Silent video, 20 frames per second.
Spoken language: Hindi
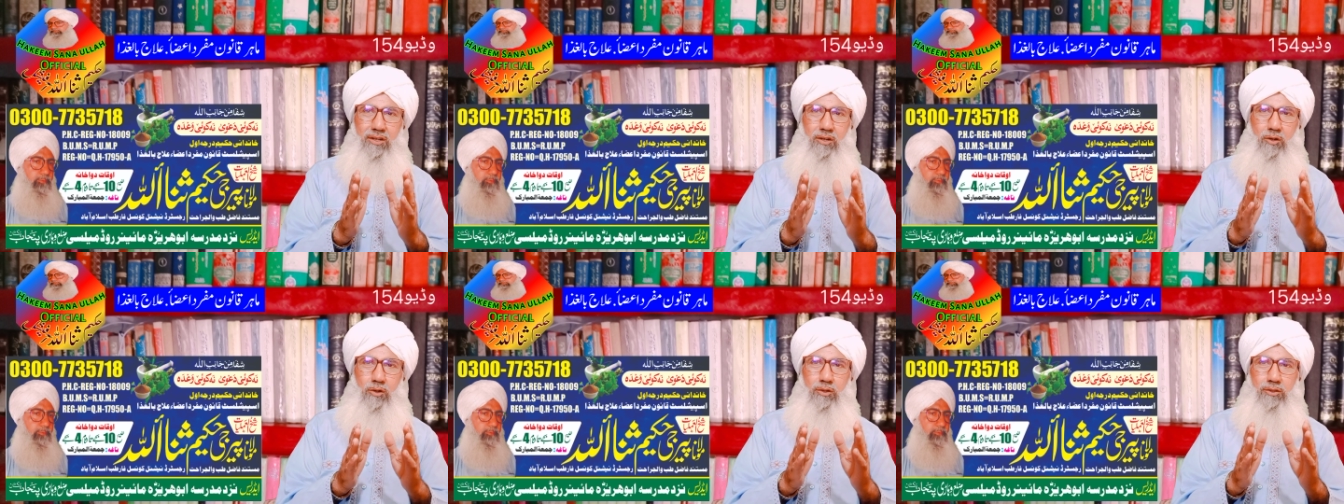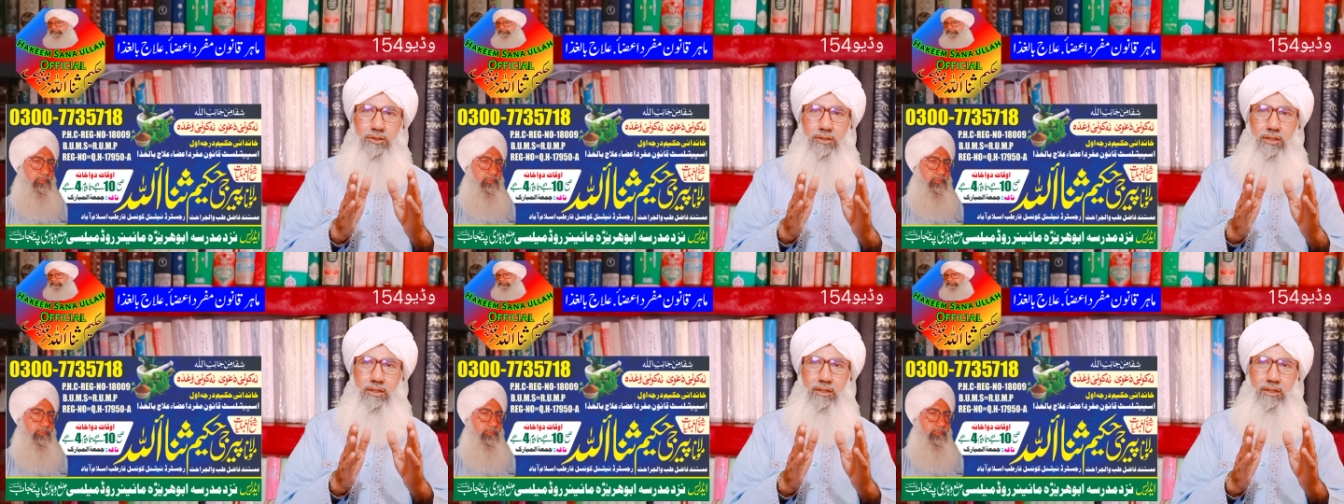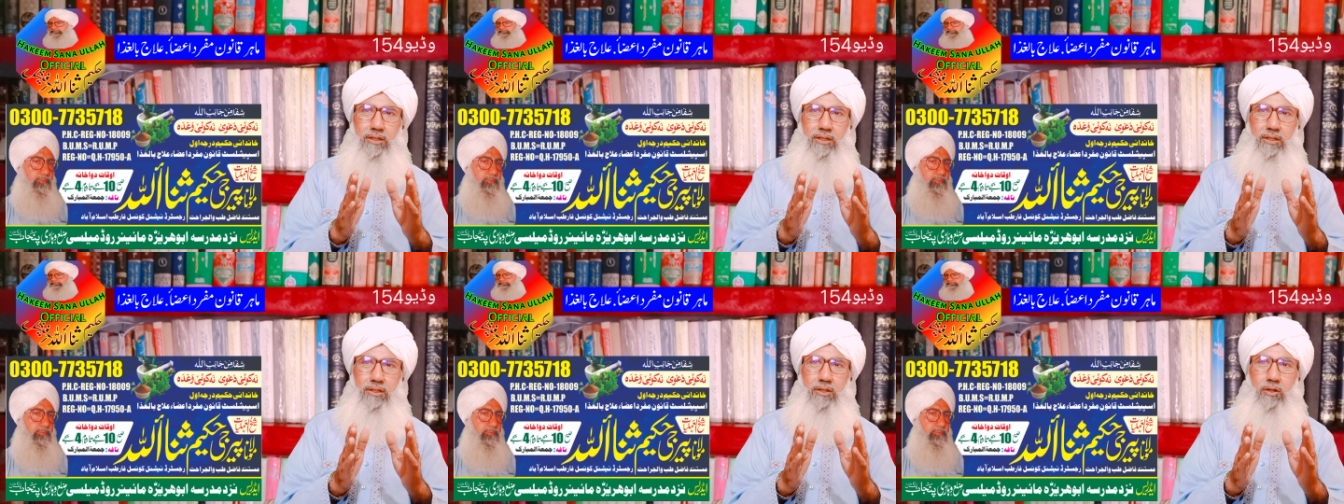और
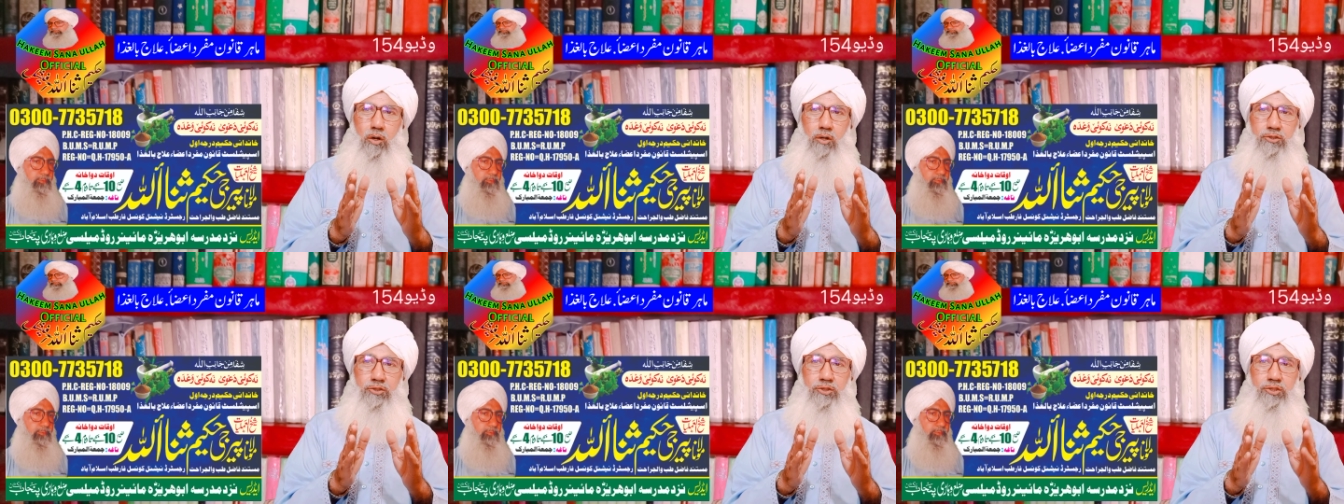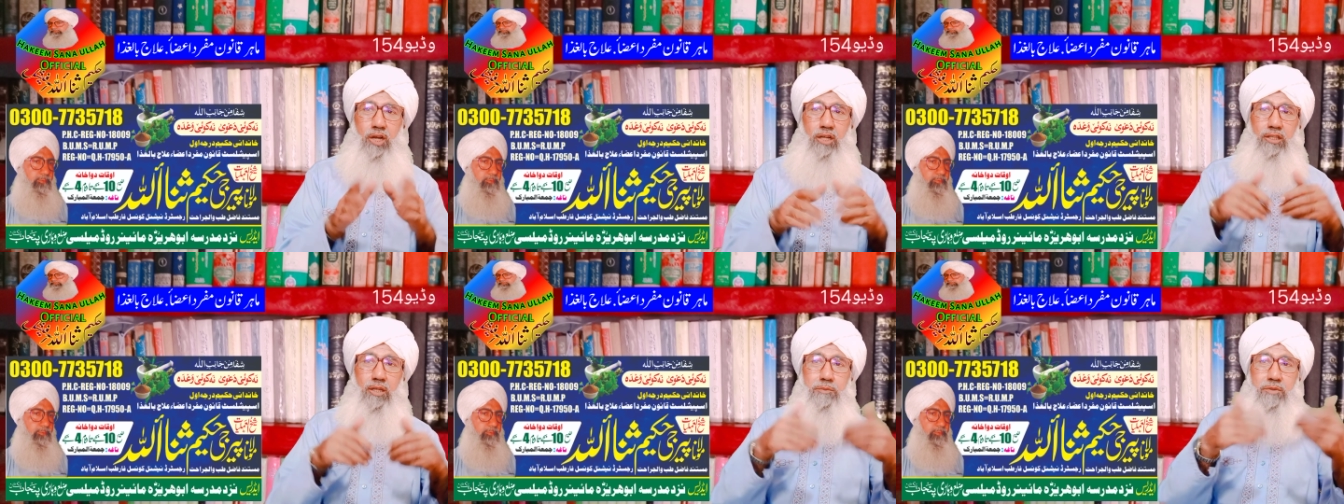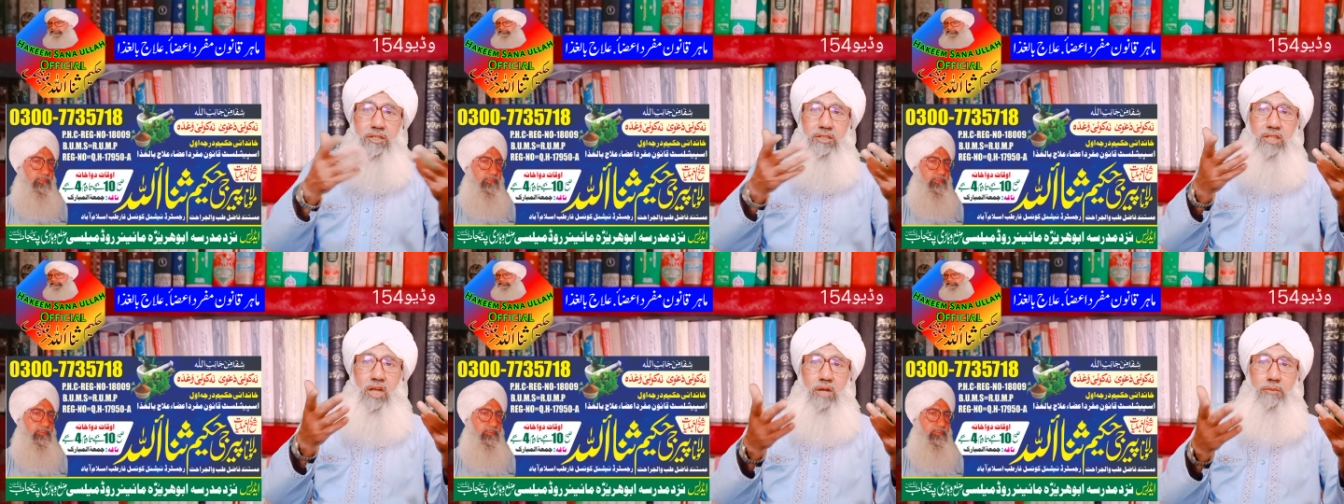और ज़्यादा
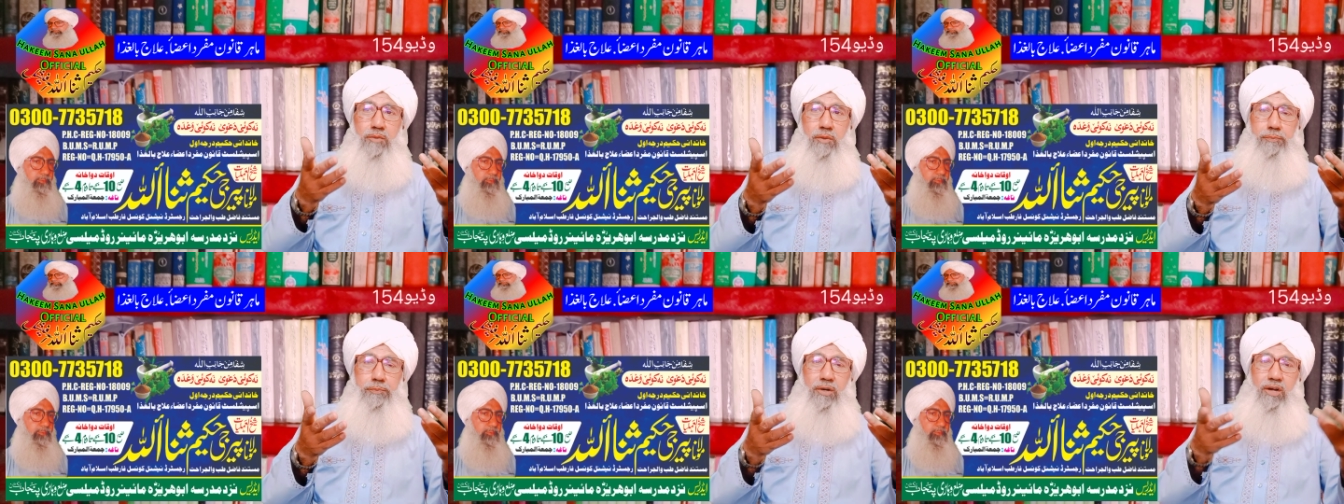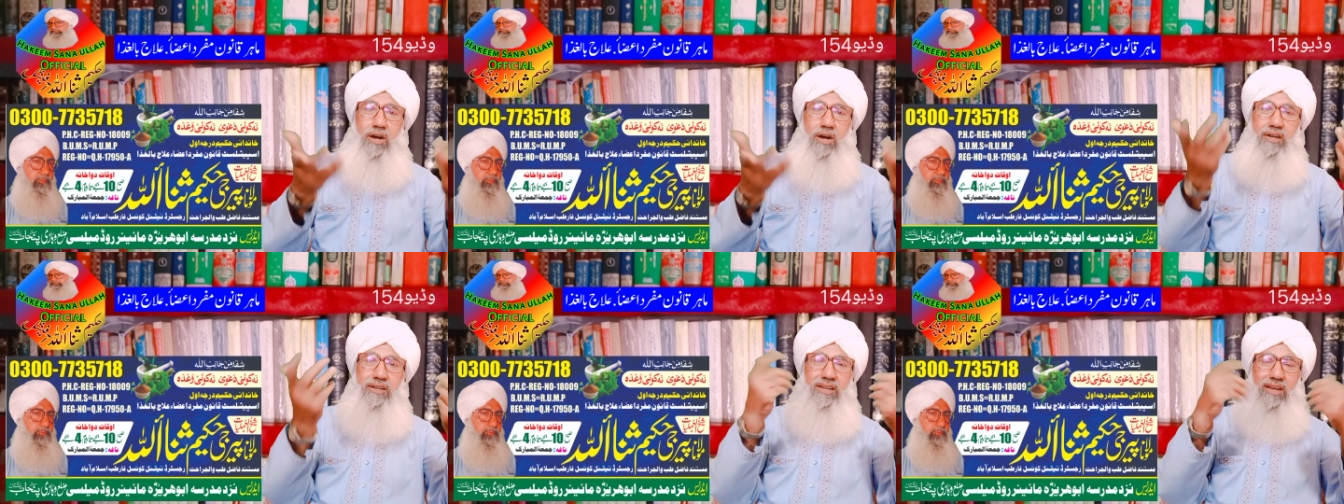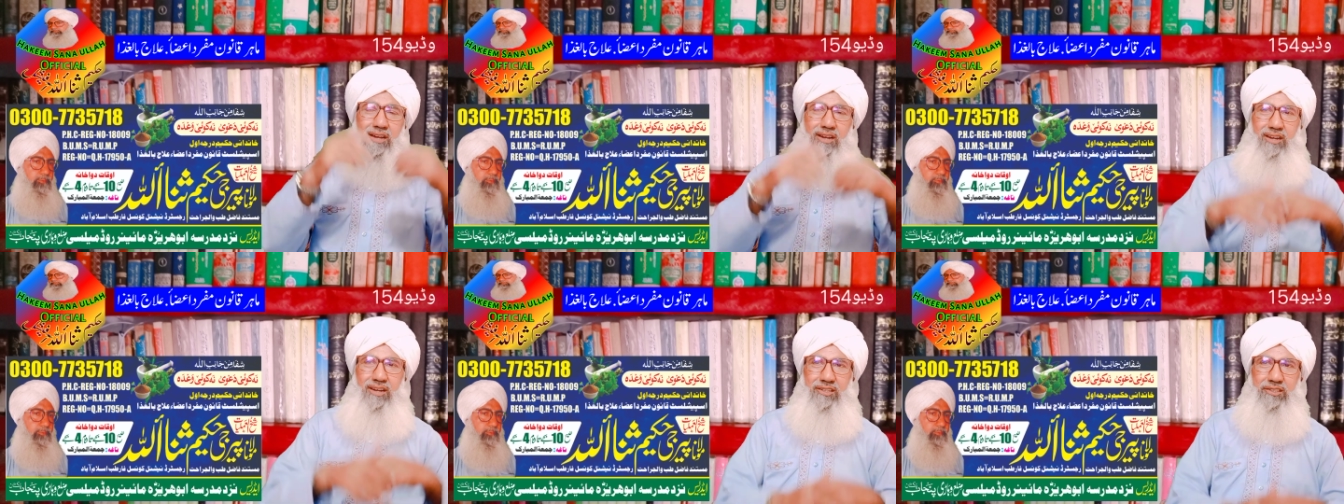मकदार में पखाने
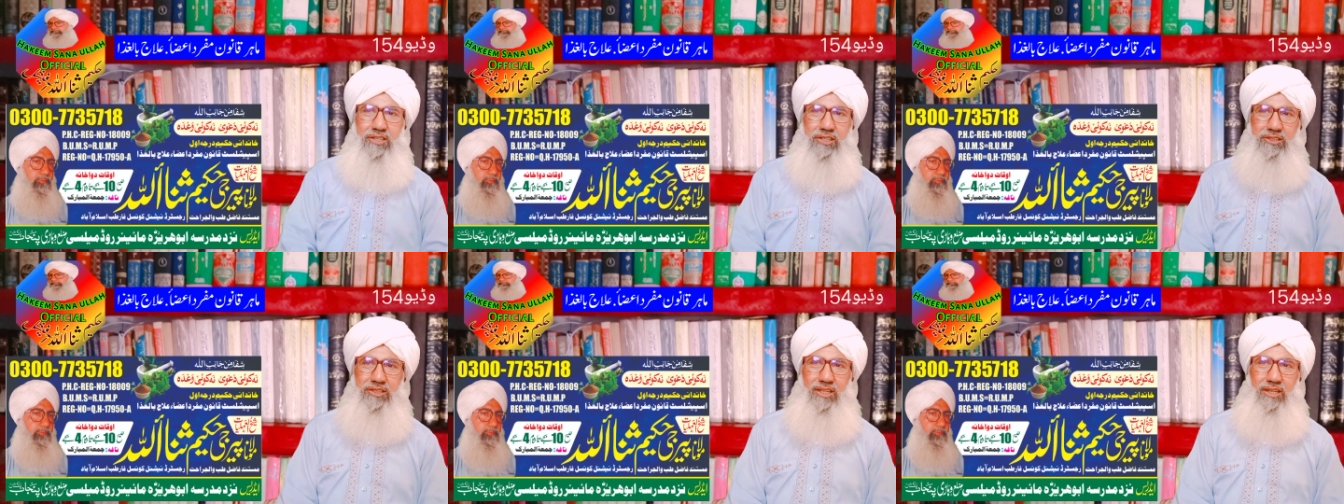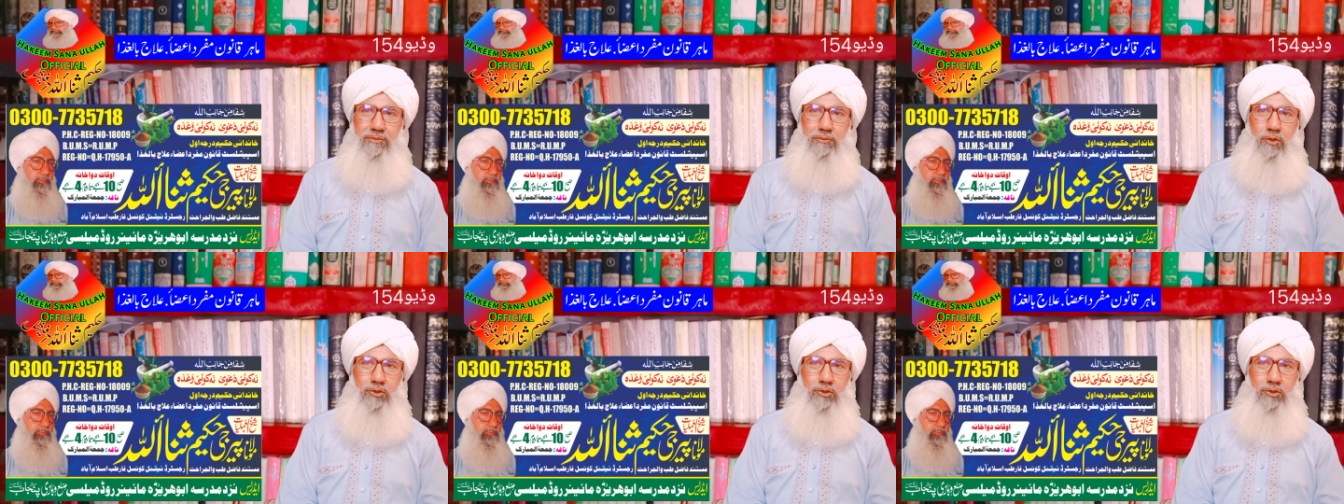आने लग जाते हैं